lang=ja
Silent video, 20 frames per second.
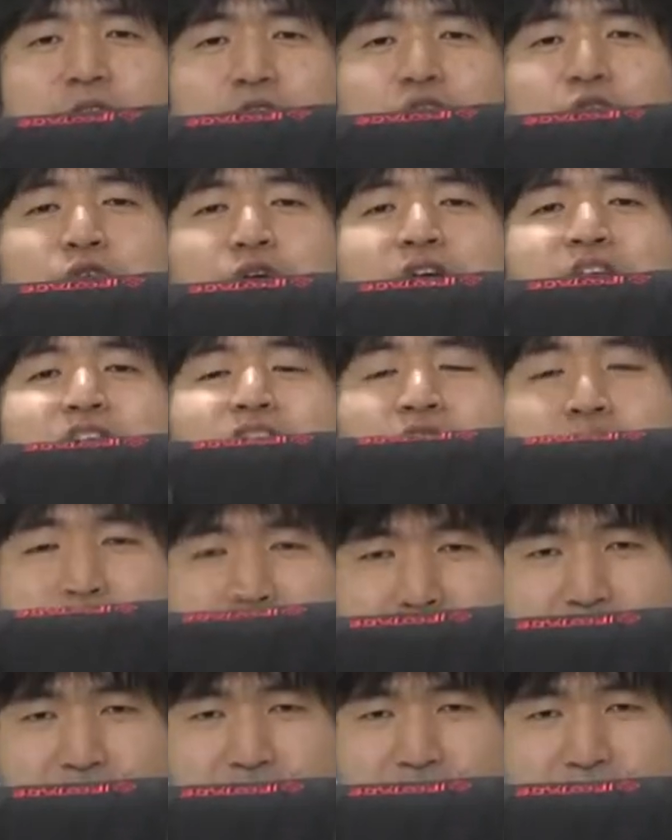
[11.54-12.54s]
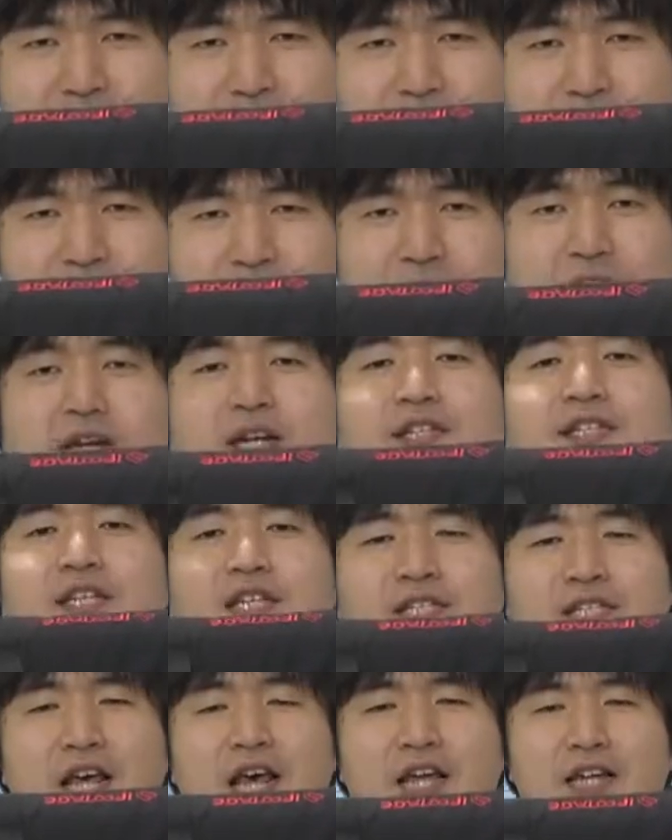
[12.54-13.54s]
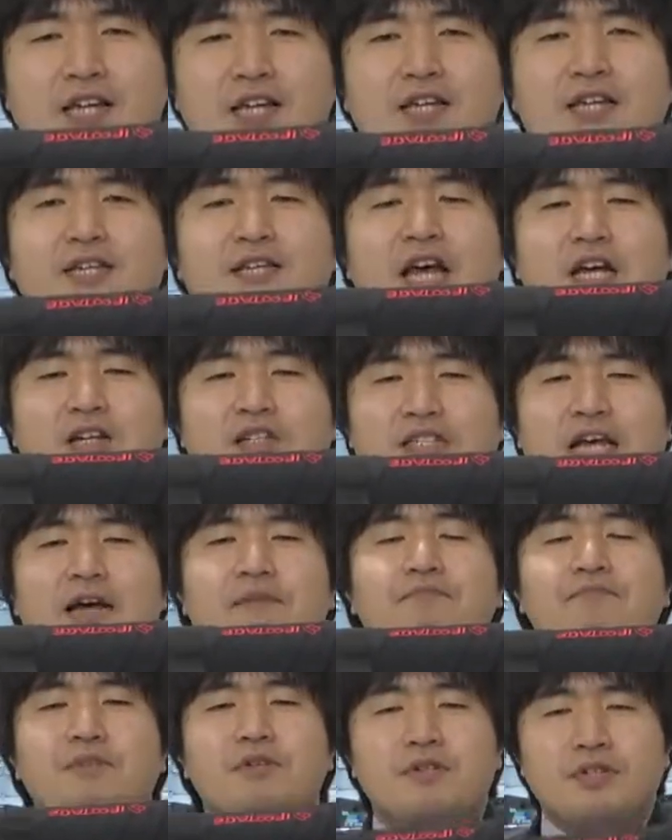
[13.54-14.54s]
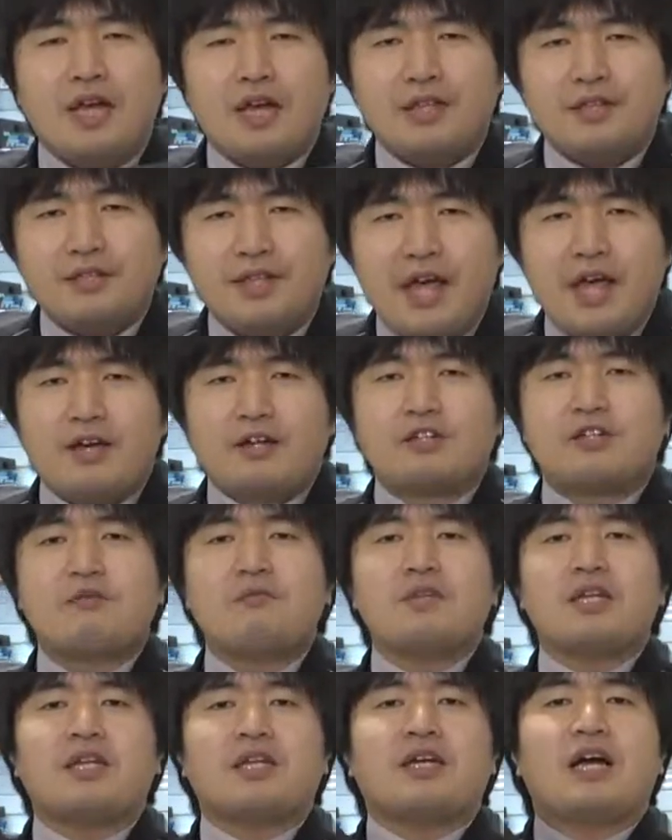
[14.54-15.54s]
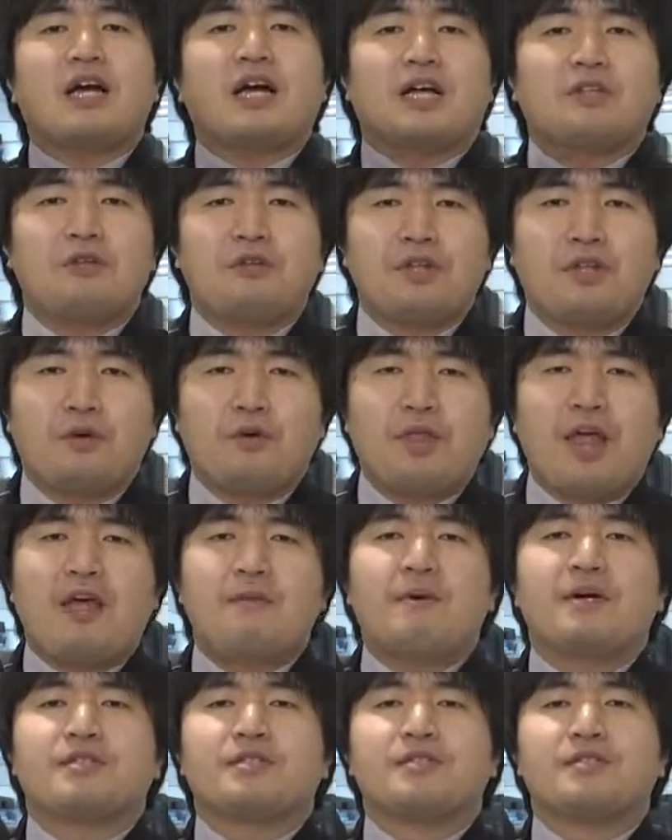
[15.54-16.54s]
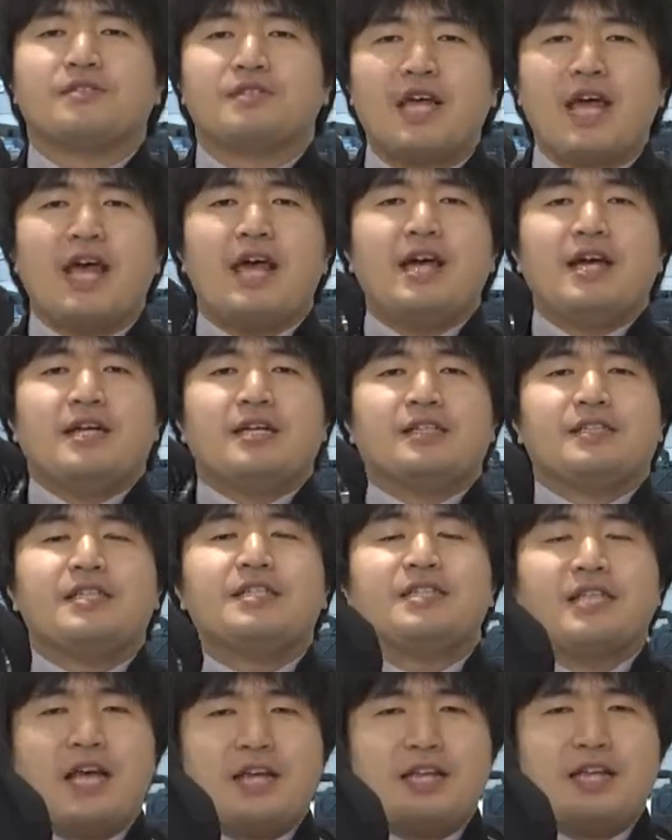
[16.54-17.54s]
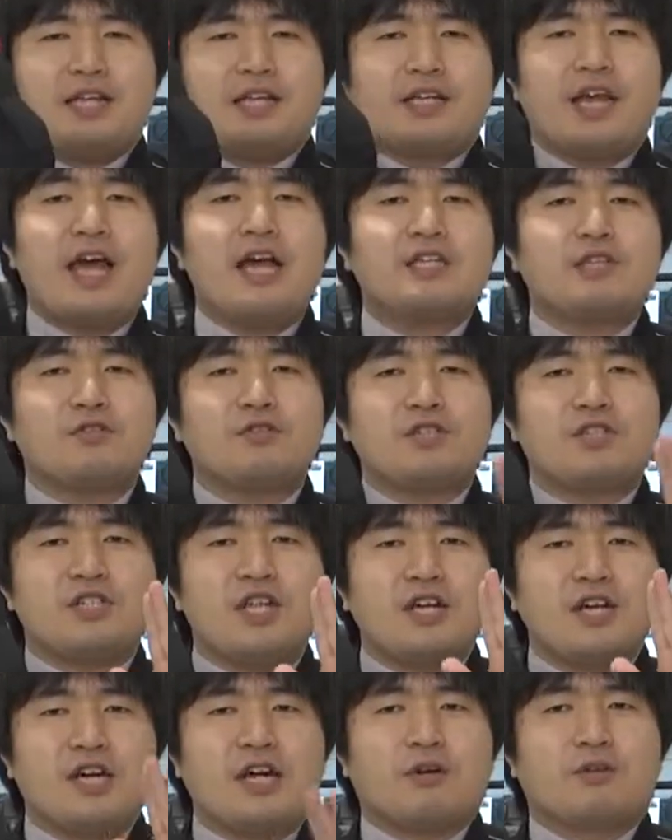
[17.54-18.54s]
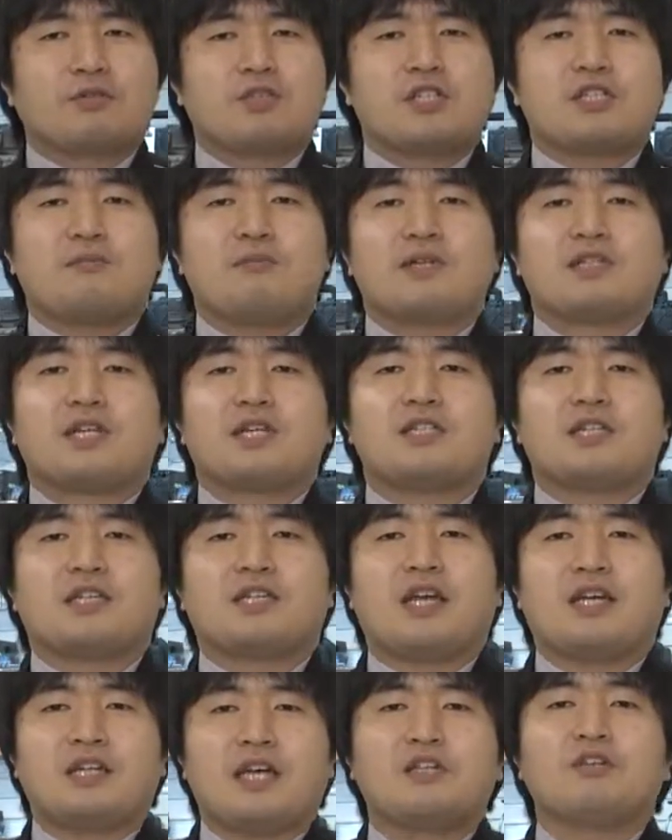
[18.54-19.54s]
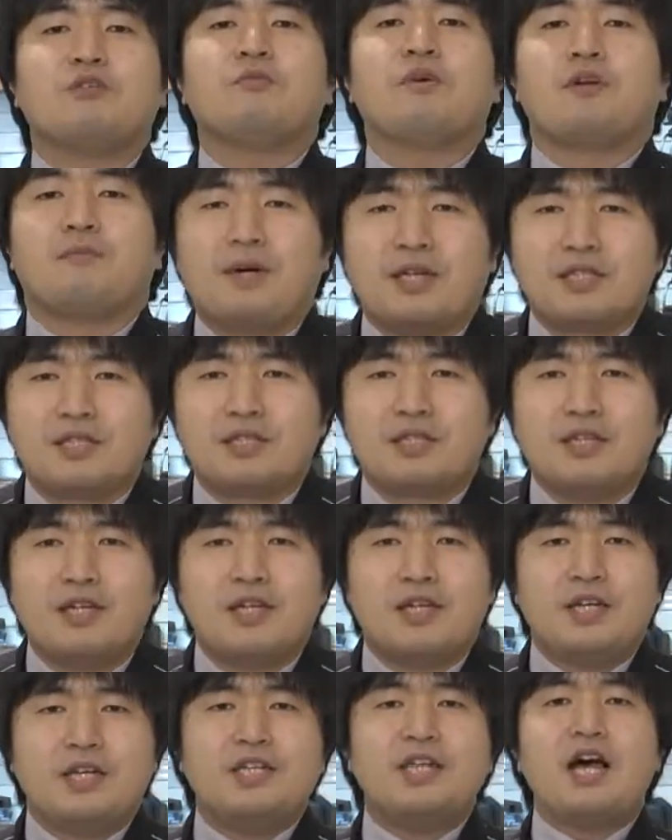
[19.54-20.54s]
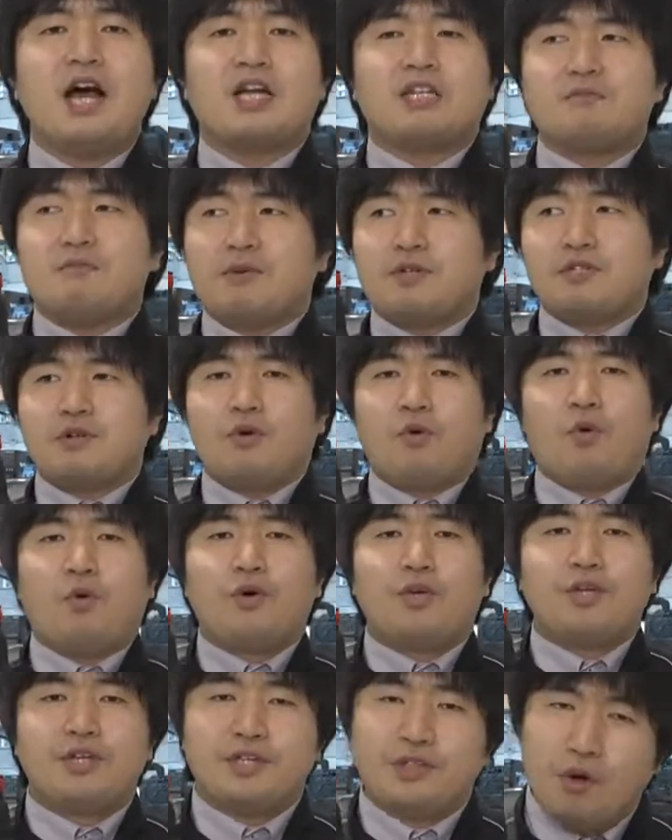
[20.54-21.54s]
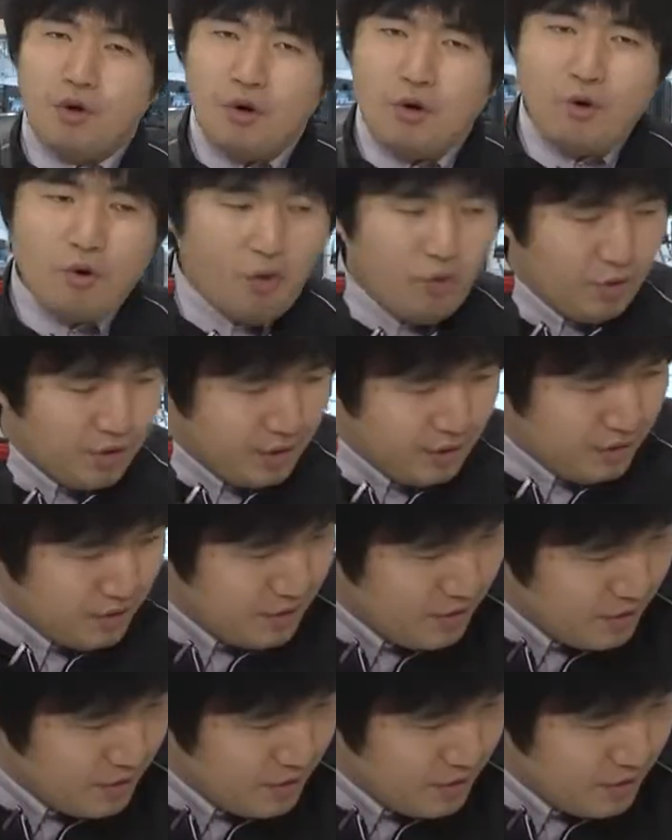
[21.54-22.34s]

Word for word: ご紹介いたします実際に約3分間で組み立てが可能でございますんで実際に計測しながらご説明させていただきたいと思いますでは始めましょう用意